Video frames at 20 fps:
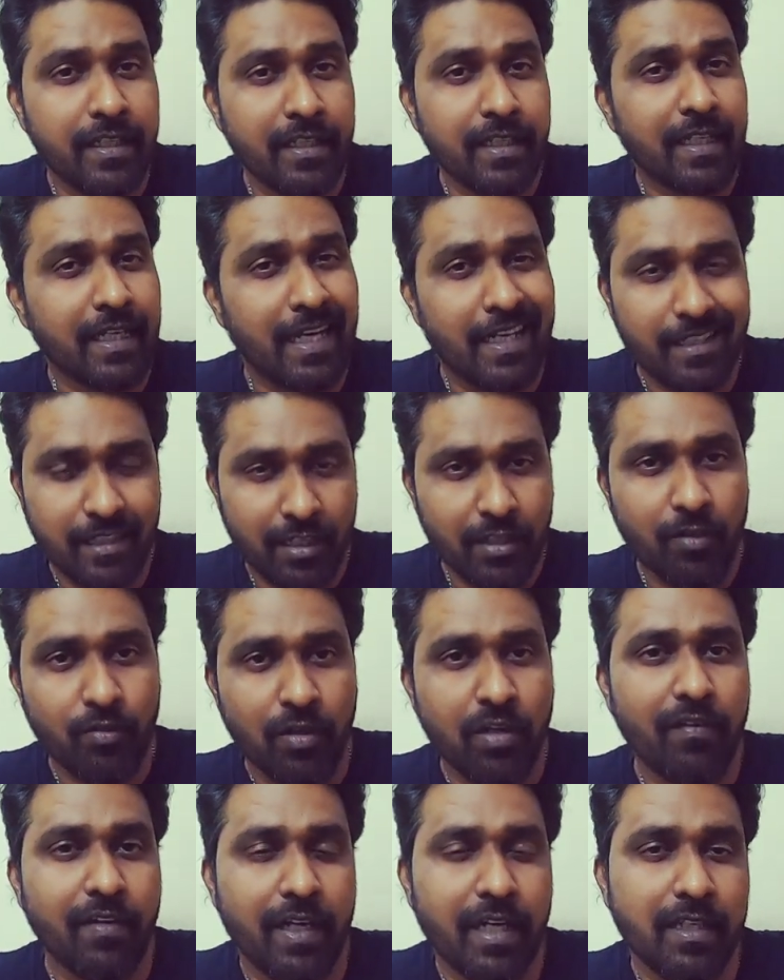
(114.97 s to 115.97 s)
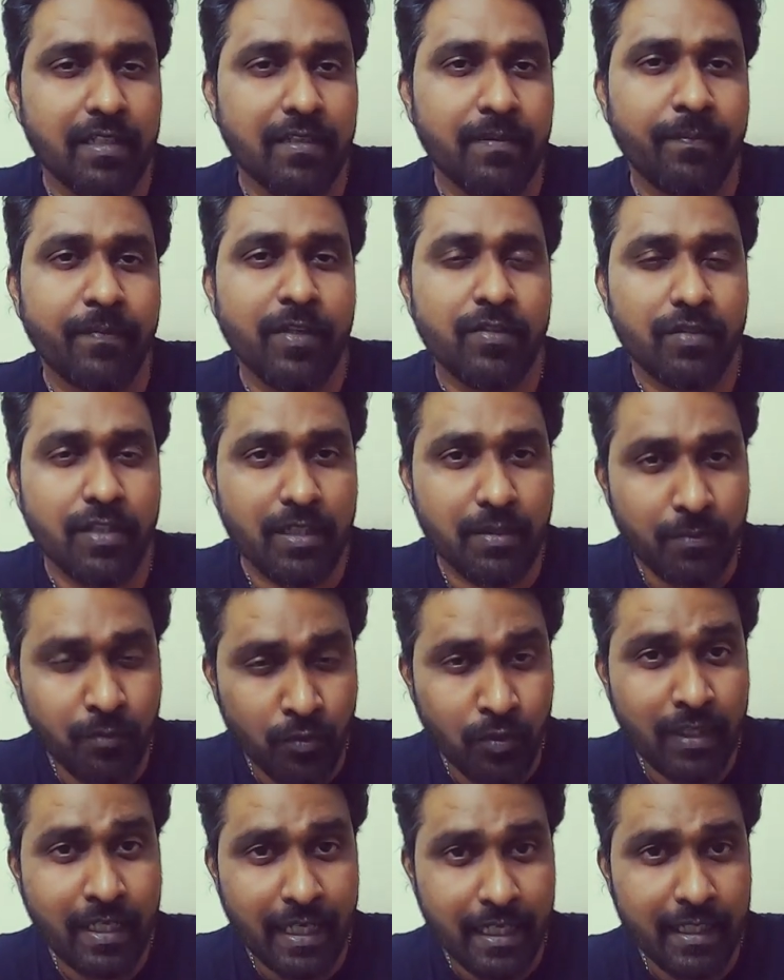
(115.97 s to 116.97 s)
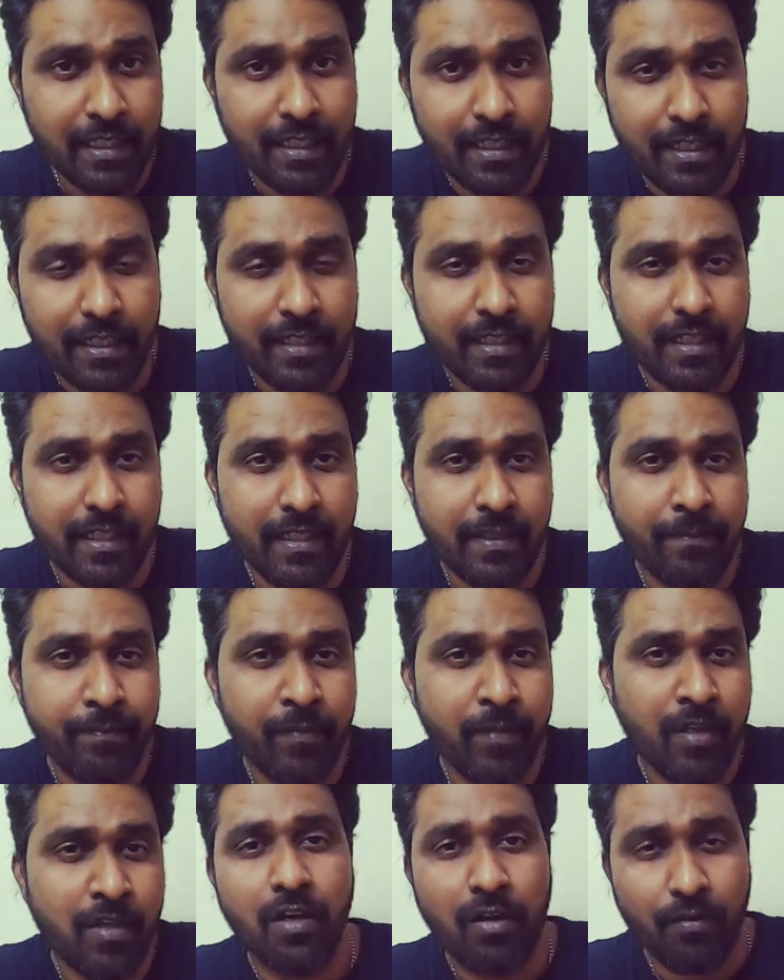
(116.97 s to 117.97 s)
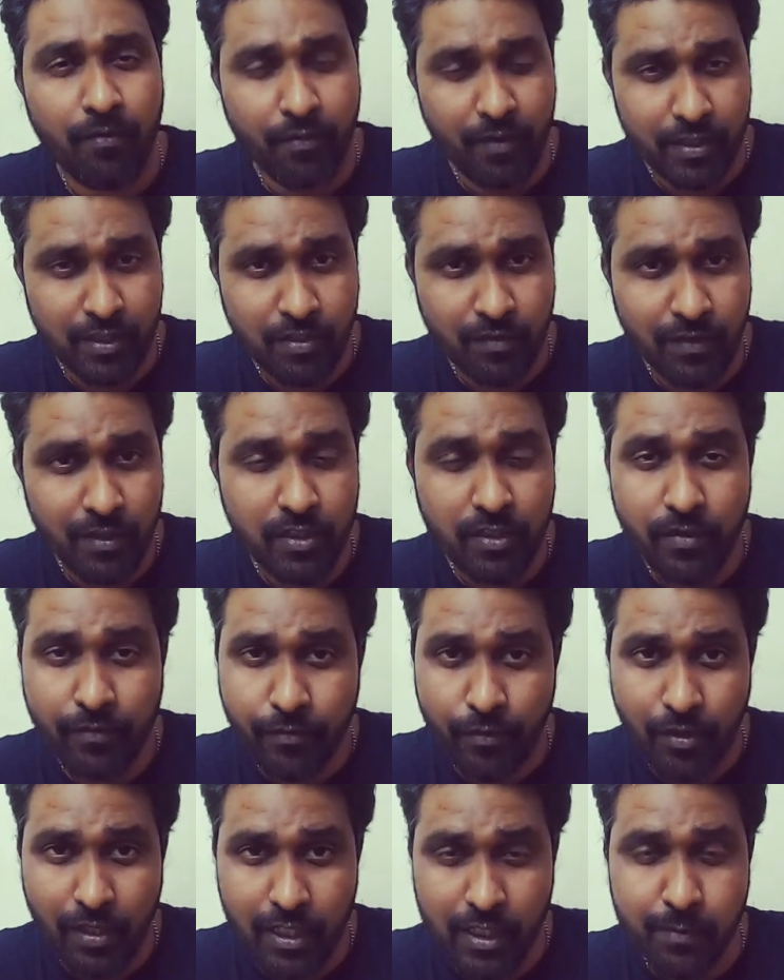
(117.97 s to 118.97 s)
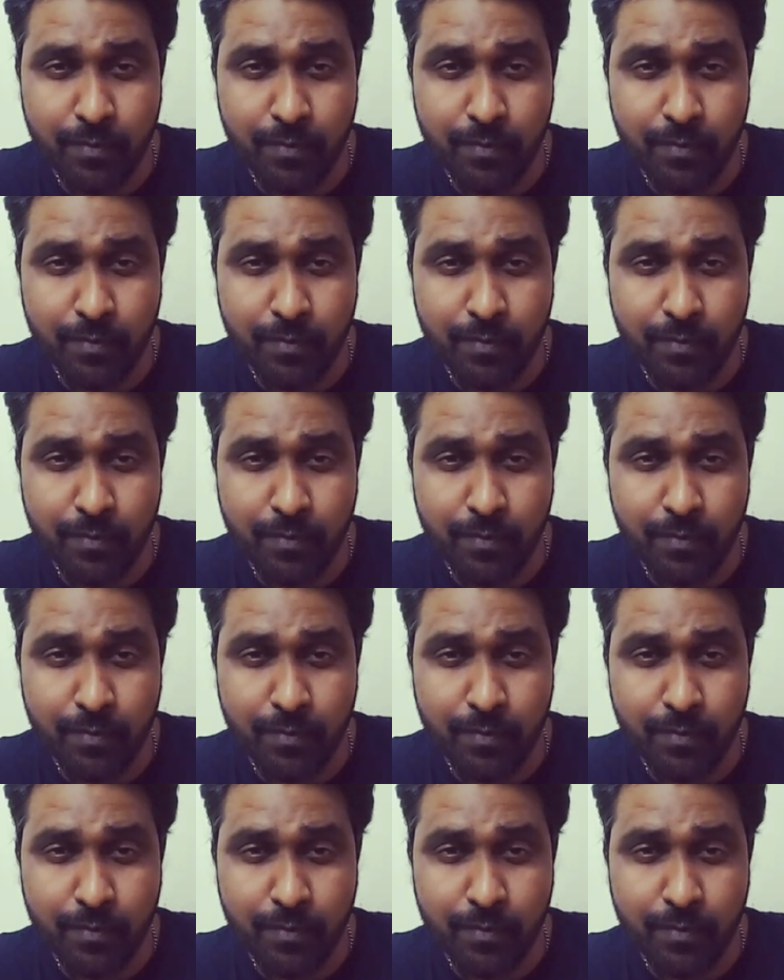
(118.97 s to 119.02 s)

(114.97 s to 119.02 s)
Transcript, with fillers: இந்த கேட்டகரிக்குள்ளே வராது ஸோ அந்த மூணு கேட்டகரி என்னென்னா ஃபஸ்ட்டு வந்துட்டு ஃபியூல்